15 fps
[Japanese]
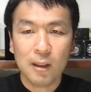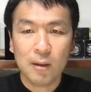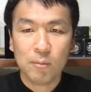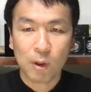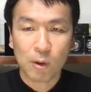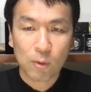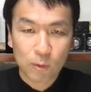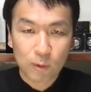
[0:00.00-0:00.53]

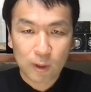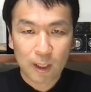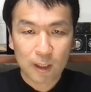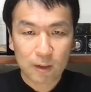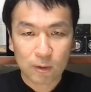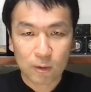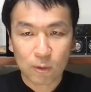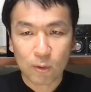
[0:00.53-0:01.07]
まあ、今回
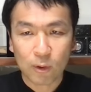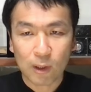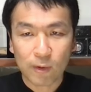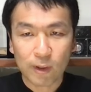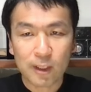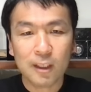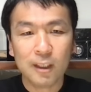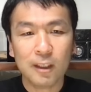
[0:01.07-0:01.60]
の動画
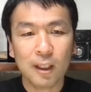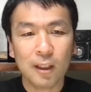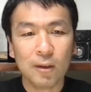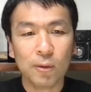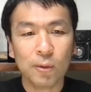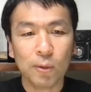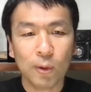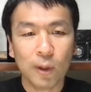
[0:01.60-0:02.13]
は必見
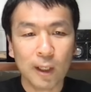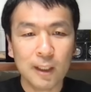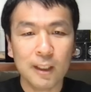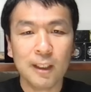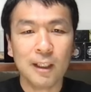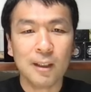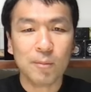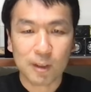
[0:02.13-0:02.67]
の動画に
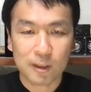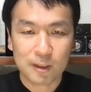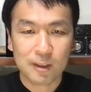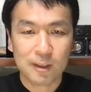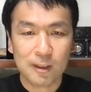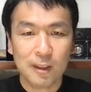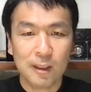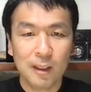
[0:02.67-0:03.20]
なりま
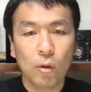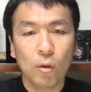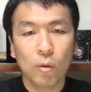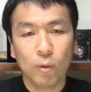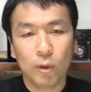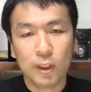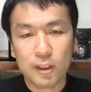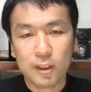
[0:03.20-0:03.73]
す。
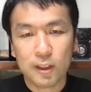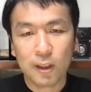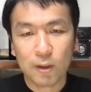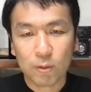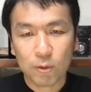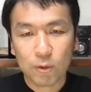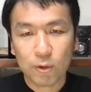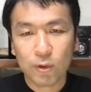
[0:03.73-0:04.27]
私が
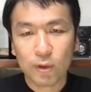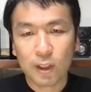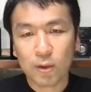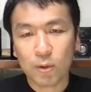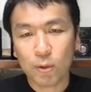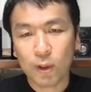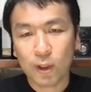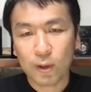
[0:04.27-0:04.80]
このような
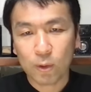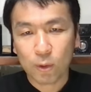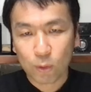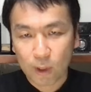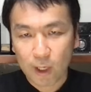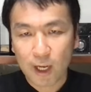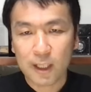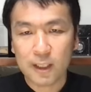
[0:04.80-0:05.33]
動
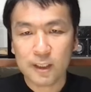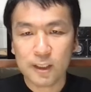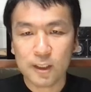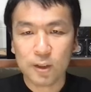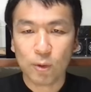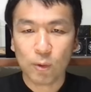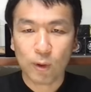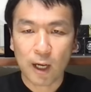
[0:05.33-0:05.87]
画配
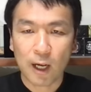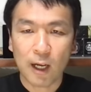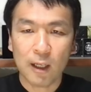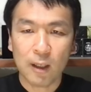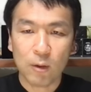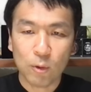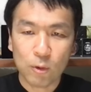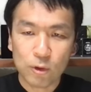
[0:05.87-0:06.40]
信とか
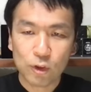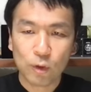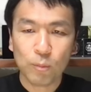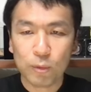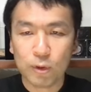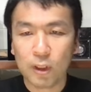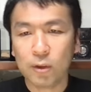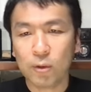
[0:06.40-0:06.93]

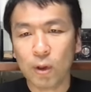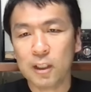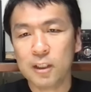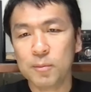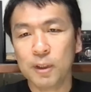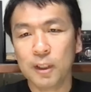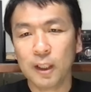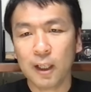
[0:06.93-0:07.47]
コインショップなどを始
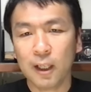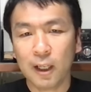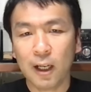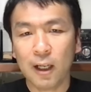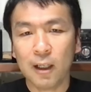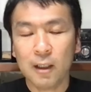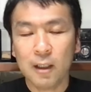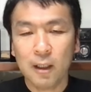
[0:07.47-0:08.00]
めてか
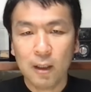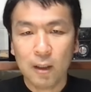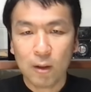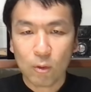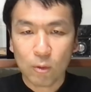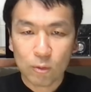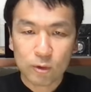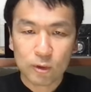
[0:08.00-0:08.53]
ら
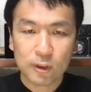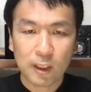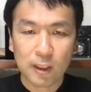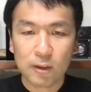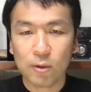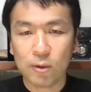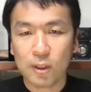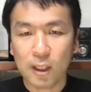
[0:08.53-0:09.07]

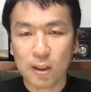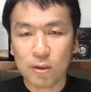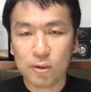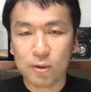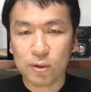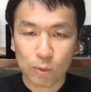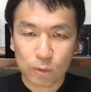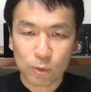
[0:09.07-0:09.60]
コンスタントにあ
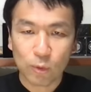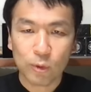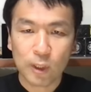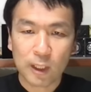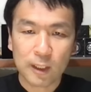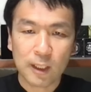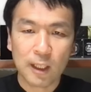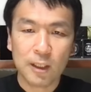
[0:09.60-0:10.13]
る相
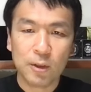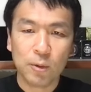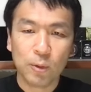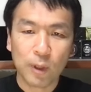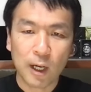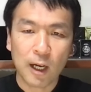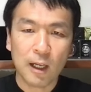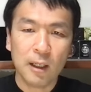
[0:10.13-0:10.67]
談内容
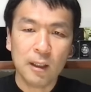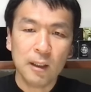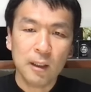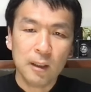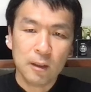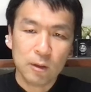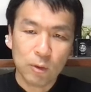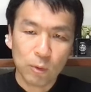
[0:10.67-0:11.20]
が
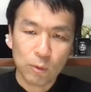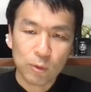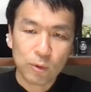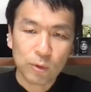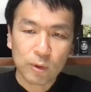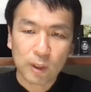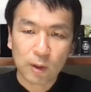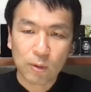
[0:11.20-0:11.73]
どの
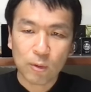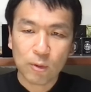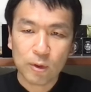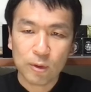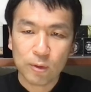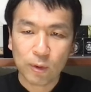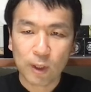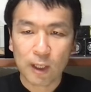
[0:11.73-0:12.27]
ような
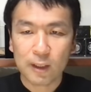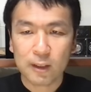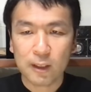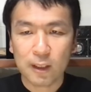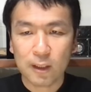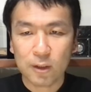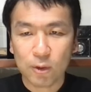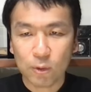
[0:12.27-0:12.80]
コインを買った
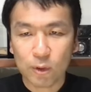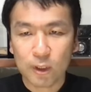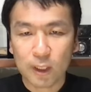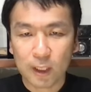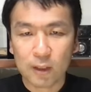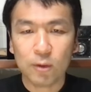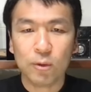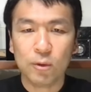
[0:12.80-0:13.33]
らよい
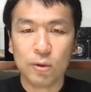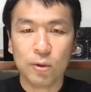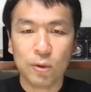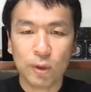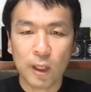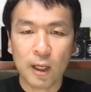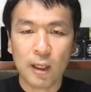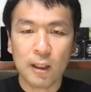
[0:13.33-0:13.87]
かというよう
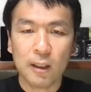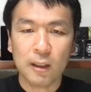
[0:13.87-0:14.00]
な